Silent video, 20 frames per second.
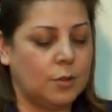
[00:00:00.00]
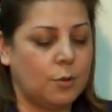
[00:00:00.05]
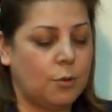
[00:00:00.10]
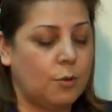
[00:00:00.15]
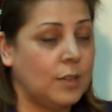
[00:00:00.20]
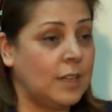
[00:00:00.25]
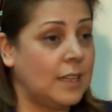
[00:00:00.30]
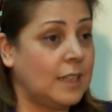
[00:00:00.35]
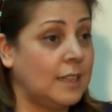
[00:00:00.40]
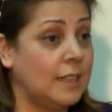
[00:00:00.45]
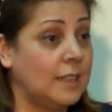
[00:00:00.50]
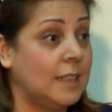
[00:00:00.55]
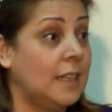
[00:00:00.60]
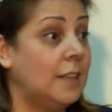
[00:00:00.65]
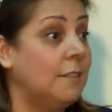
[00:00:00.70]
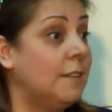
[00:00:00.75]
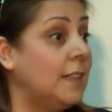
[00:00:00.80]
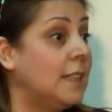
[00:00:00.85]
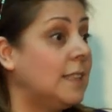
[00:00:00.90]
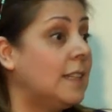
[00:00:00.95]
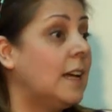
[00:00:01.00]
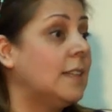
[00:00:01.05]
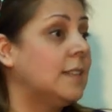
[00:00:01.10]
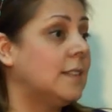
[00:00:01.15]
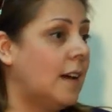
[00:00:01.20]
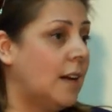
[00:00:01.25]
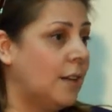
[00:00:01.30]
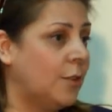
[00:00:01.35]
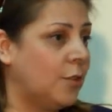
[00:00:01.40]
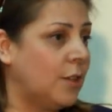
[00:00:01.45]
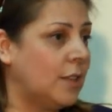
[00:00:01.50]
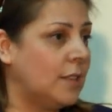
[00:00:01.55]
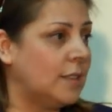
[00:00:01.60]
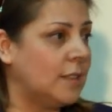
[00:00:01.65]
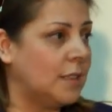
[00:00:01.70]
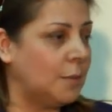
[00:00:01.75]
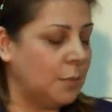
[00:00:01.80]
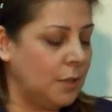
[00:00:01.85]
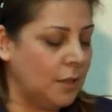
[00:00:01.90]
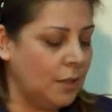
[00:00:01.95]
örnekleriyle ve neden tercih
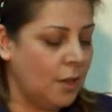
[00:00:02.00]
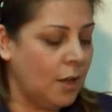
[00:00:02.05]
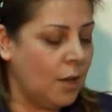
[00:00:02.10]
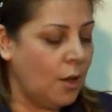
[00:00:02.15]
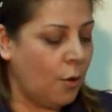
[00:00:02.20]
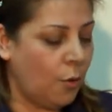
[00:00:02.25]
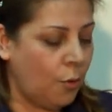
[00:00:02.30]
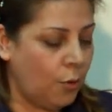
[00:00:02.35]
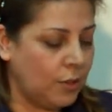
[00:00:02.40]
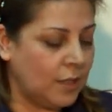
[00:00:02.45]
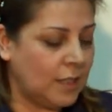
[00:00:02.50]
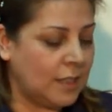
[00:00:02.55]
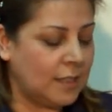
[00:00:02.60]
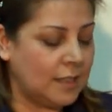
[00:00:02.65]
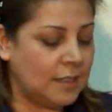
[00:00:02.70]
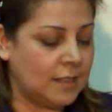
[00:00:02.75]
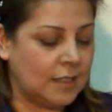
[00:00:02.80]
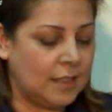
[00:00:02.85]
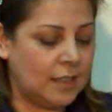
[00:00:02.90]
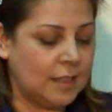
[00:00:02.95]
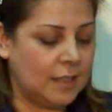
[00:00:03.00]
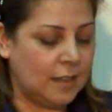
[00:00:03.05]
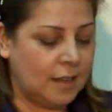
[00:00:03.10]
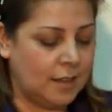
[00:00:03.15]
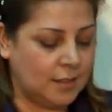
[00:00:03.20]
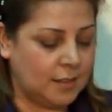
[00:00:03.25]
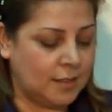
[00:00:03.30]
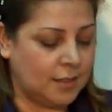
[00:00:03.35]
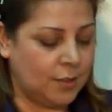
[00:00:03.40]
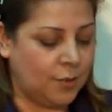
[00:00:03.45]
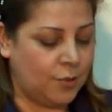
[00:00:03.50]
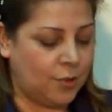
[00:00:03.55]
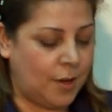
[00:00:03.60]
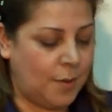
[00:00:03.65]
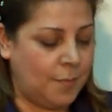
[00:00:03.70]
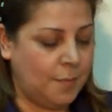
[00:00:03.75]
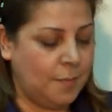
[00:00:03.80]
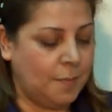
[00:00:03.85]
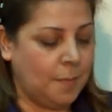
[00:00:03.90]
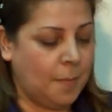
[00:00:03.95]
ettiğimi örnekleriyle
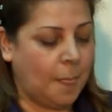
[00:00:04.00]
anlatacağım.